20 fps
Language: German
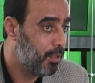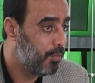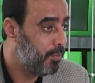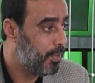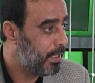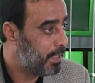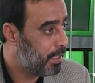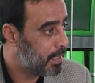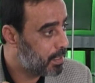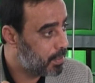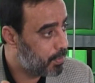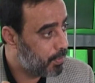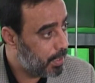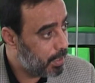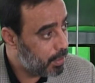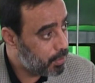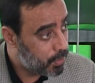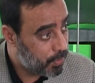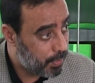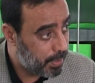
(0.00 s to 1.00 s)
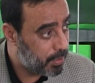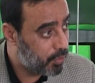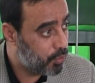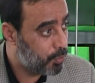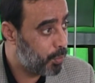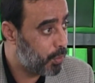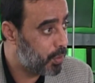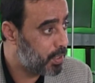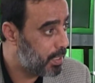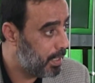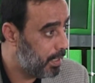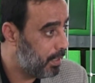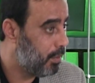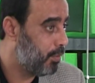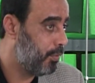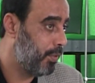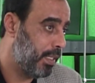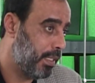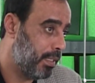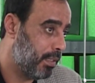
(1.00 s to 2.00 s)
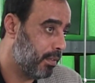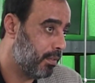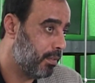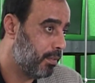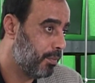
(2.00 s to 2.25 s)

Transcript: Wenn das 22 Prozent wäre,